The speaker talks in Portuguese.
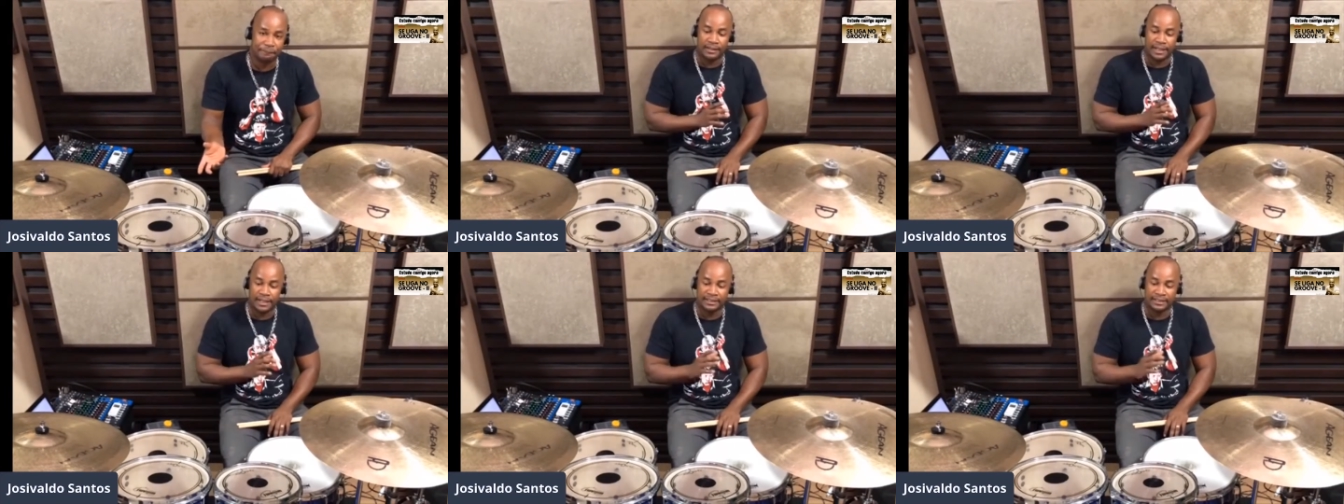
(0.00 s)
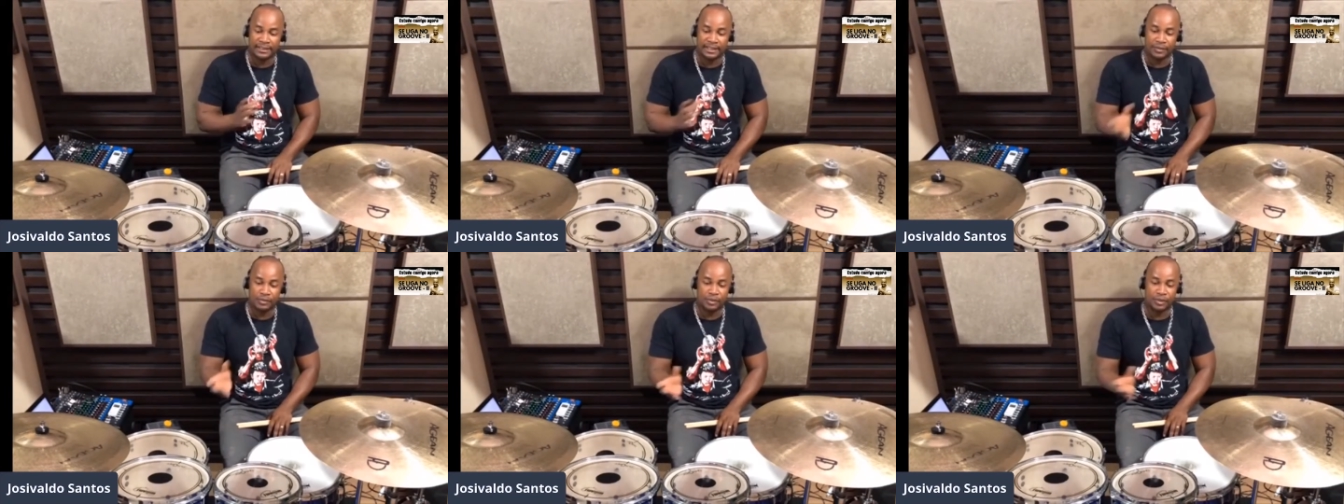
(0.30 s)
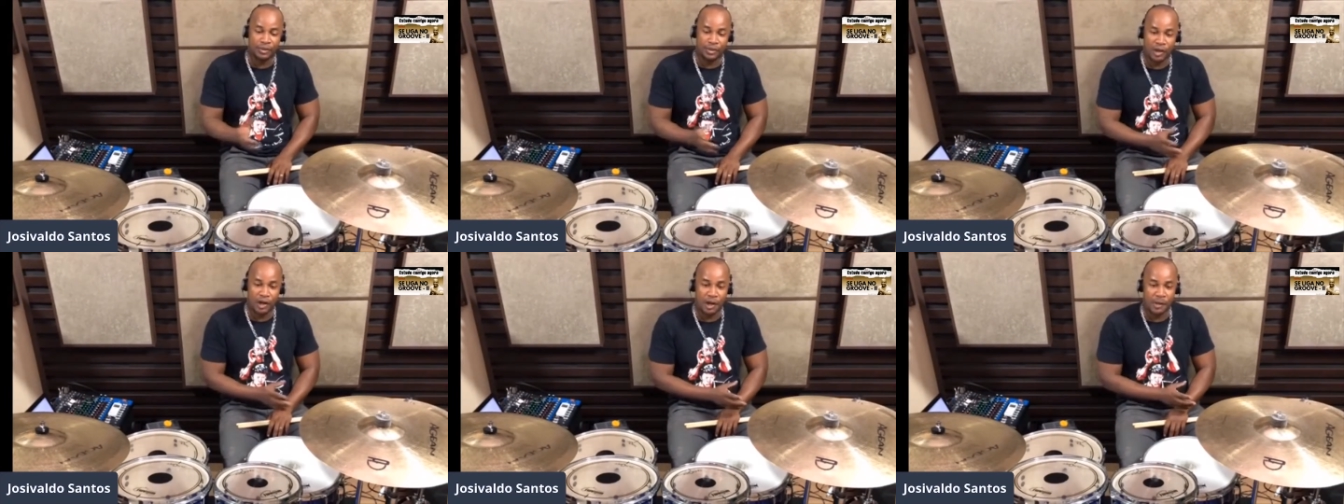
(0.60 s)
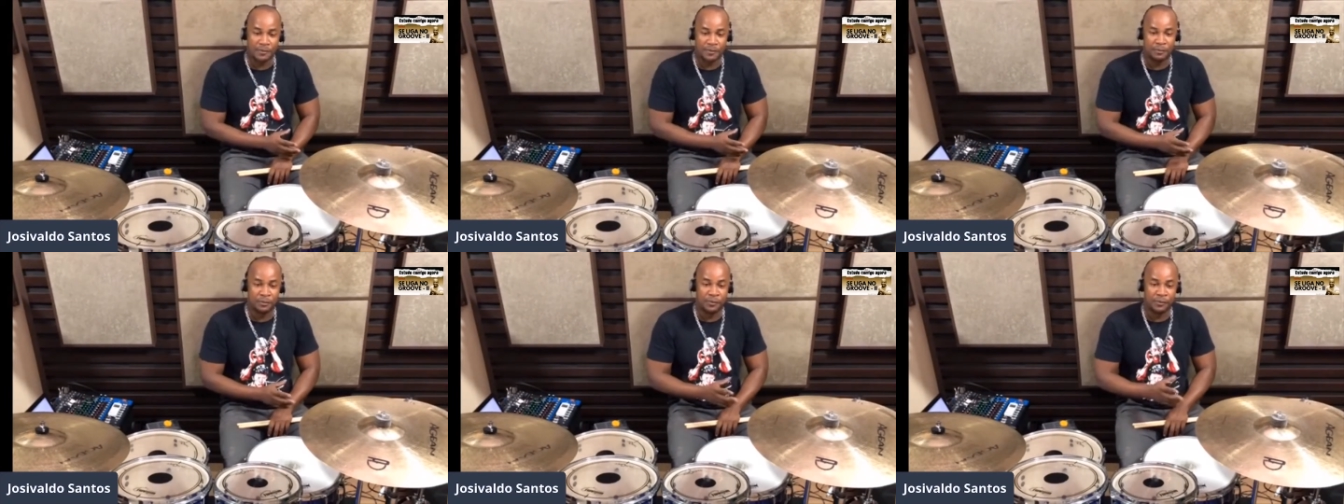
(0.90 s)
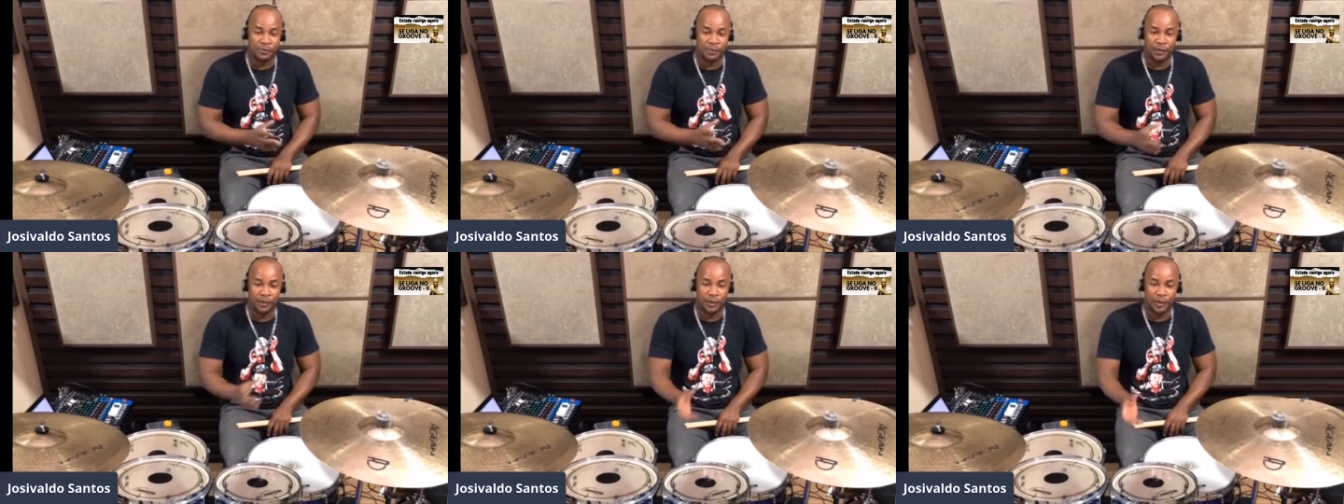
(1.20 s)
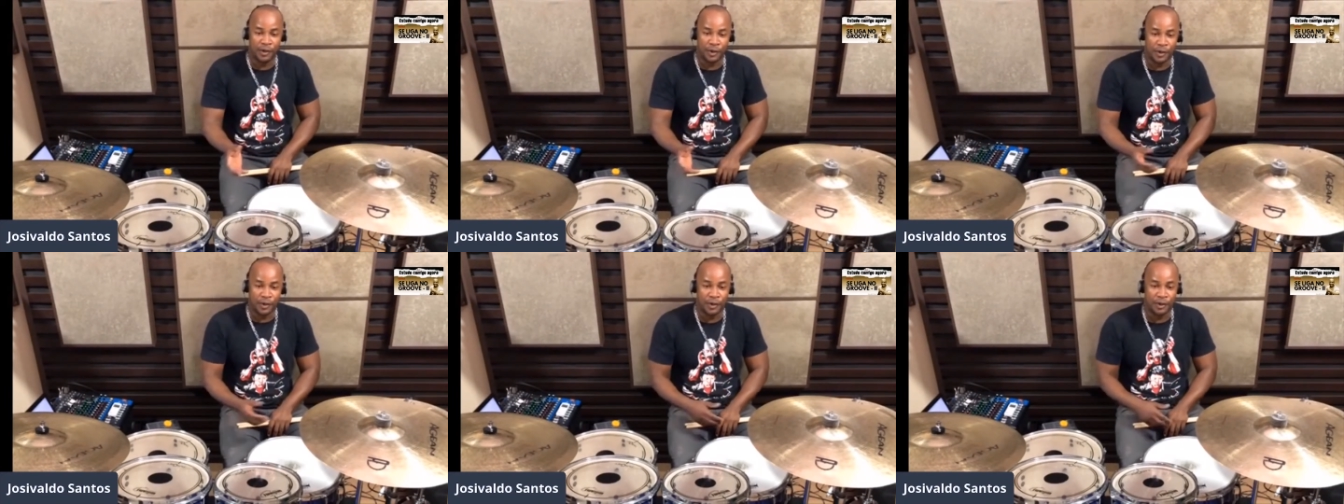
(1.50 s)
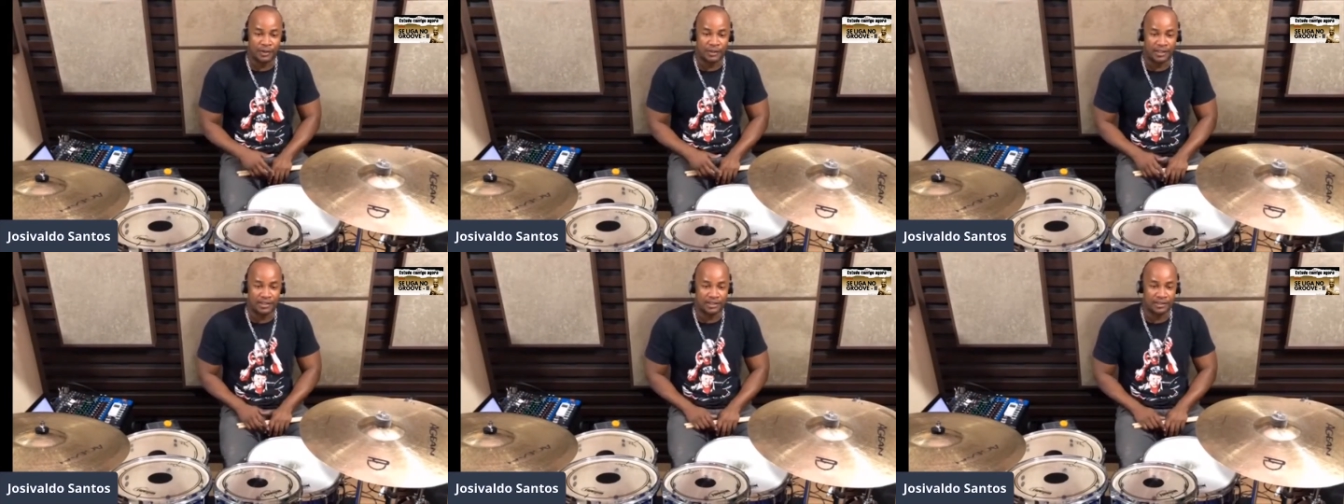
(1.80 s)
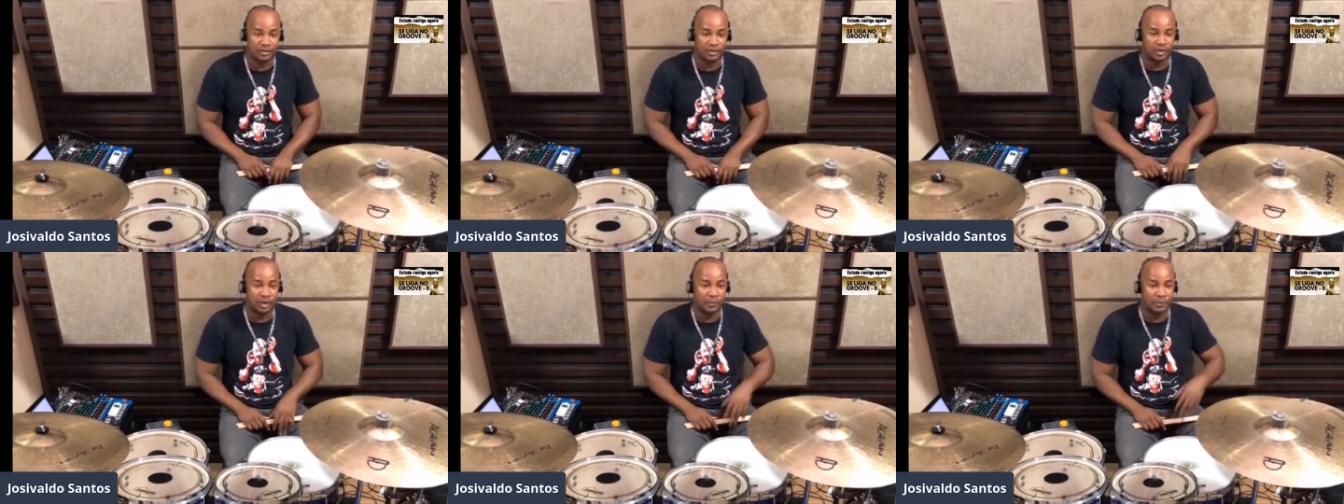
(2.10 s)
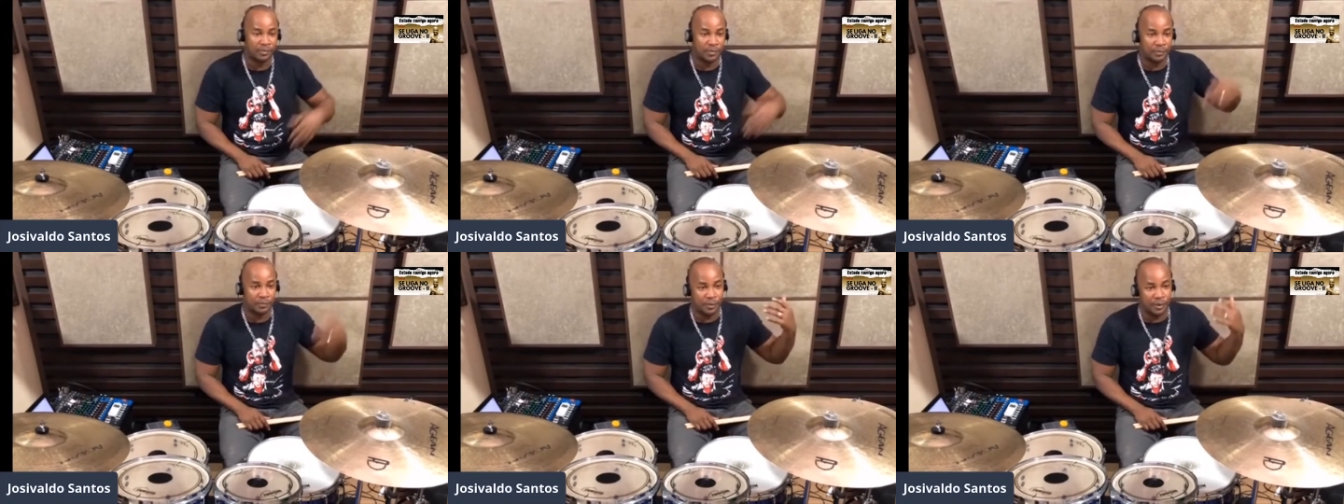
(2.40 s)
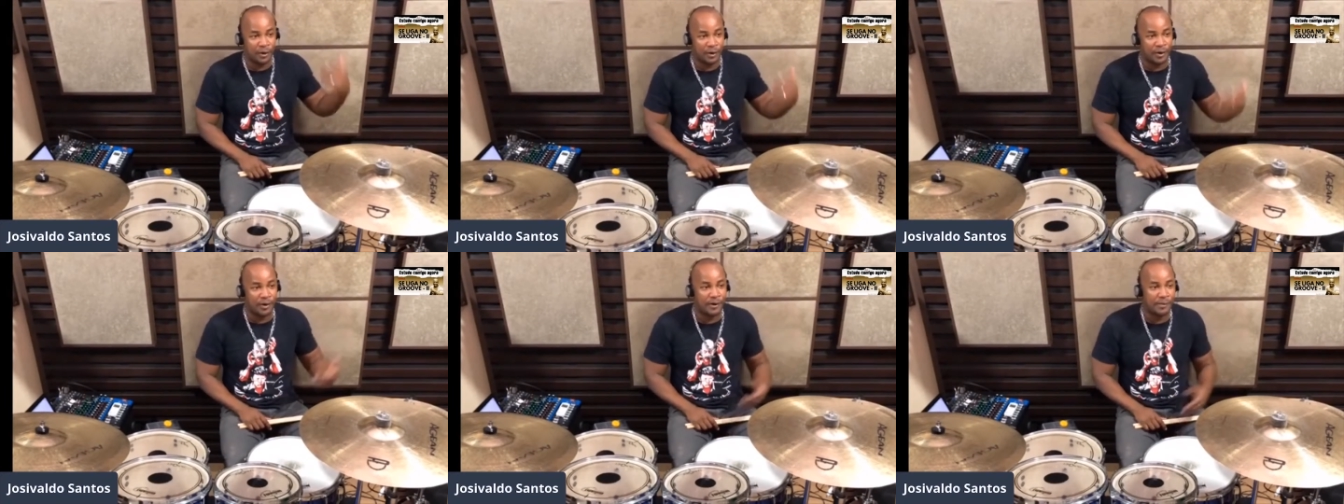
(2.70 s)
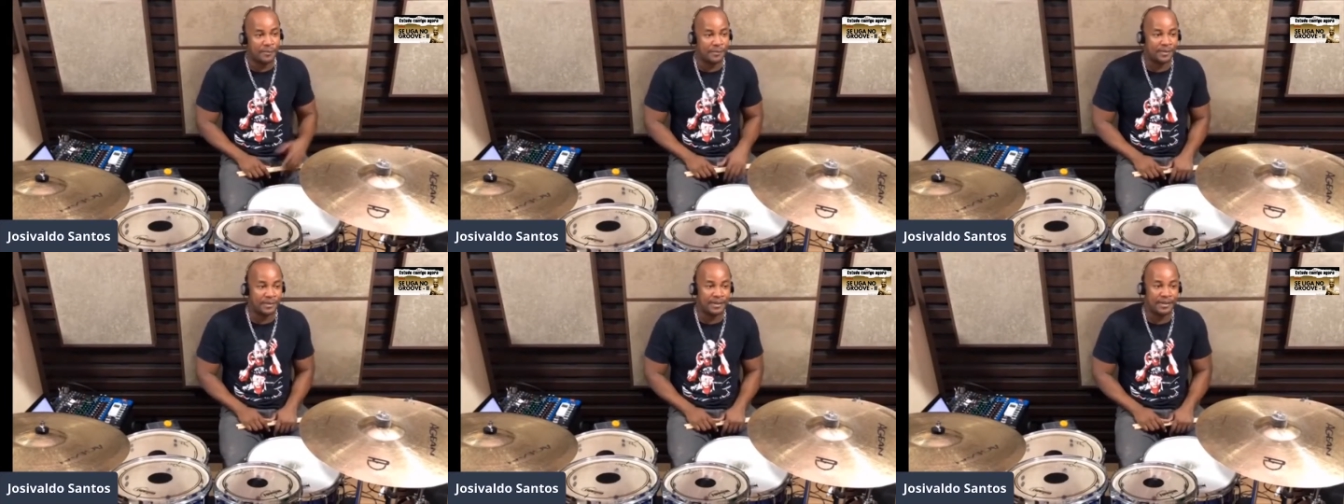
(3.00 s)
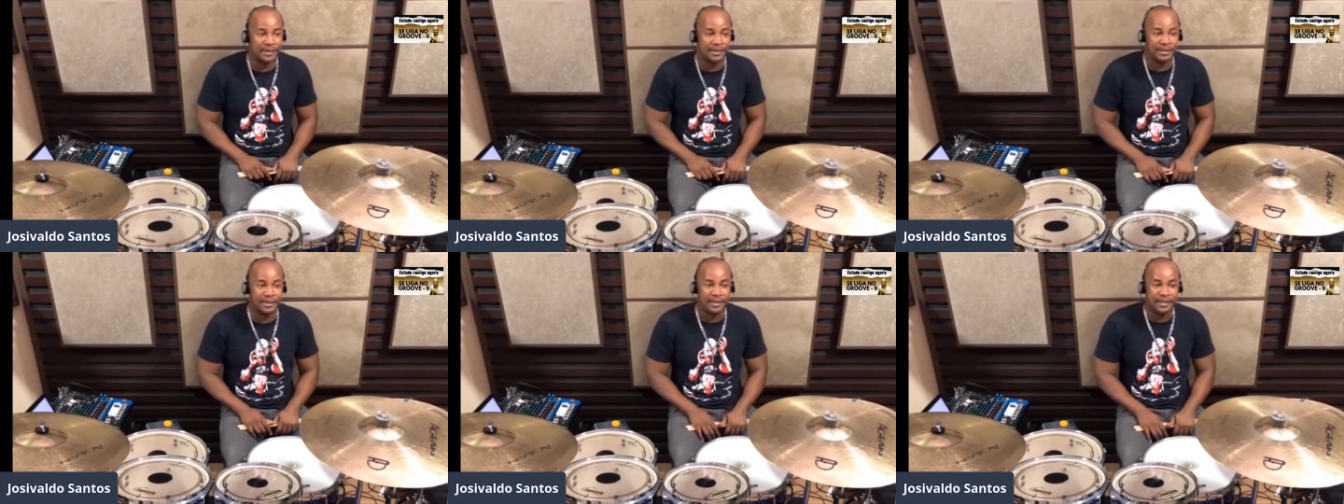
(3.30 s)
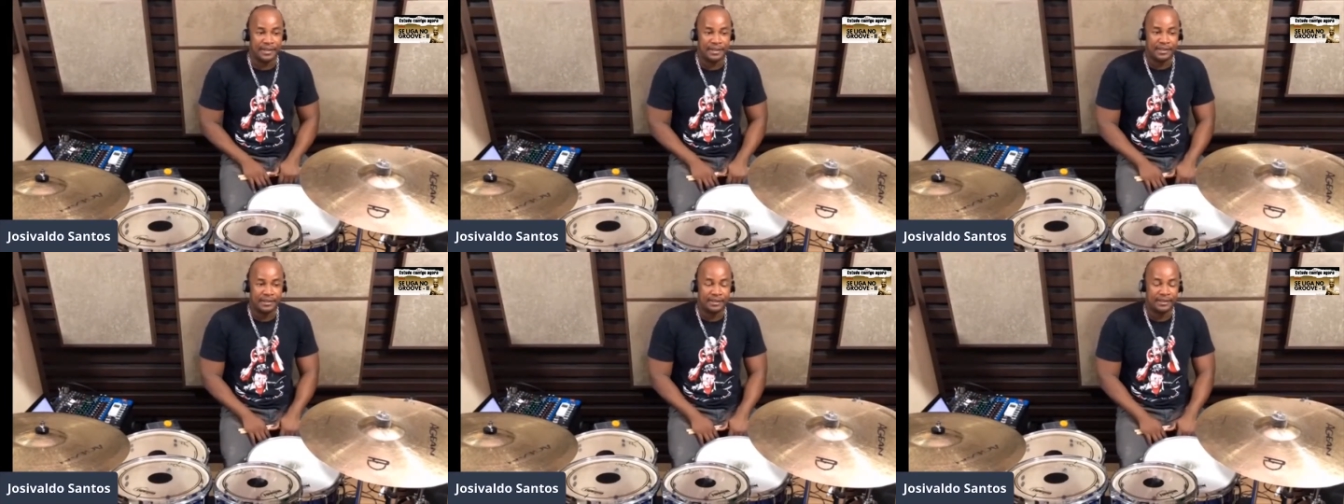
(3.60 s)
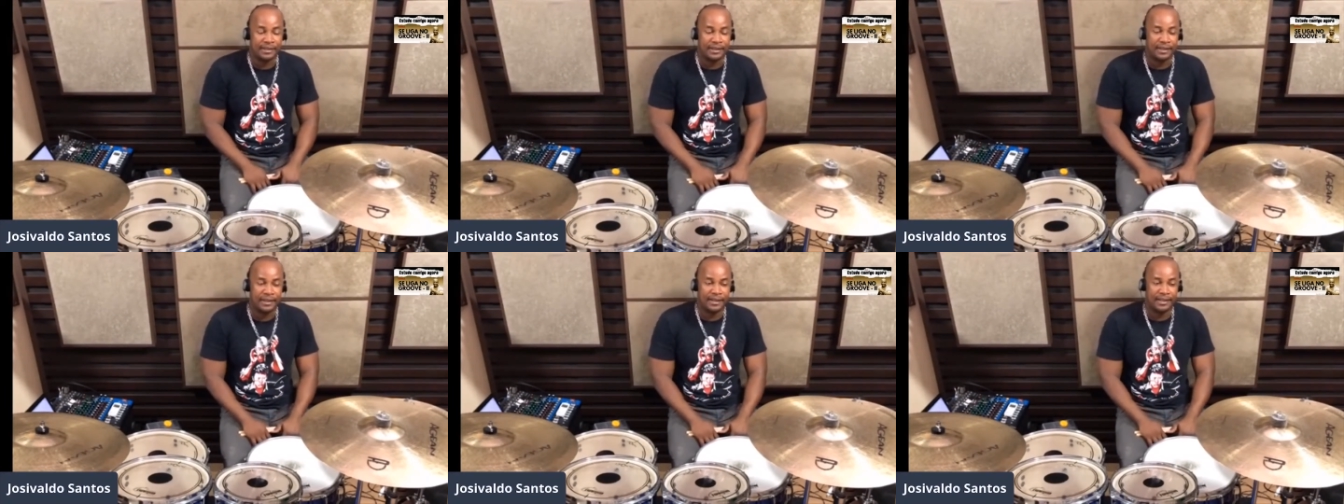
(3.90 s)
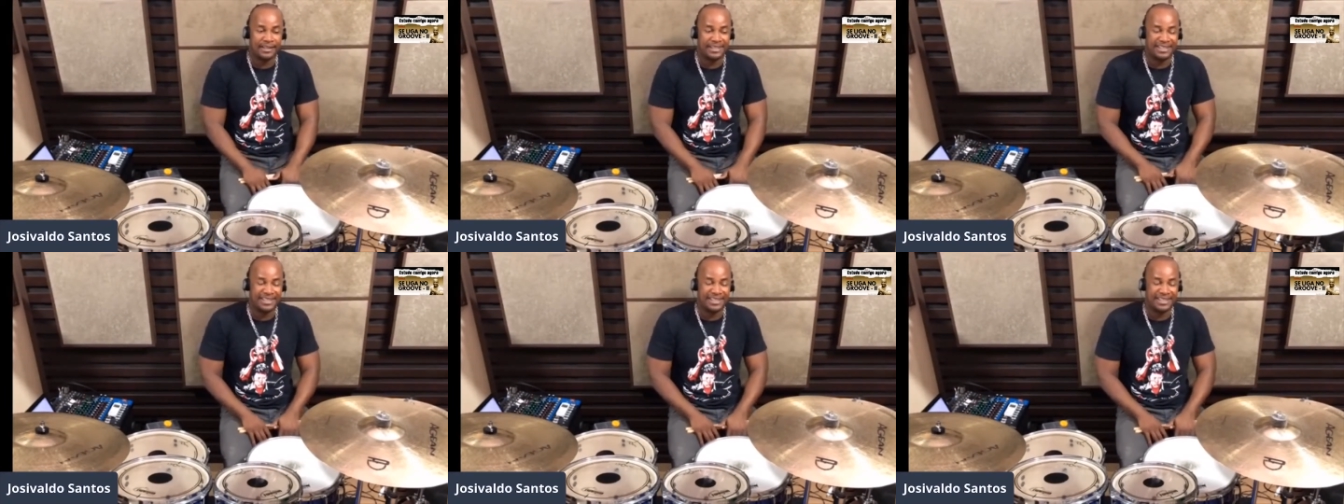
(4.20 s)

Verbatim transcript: Trazendo shopping com forró, trazendo shop com pop, né?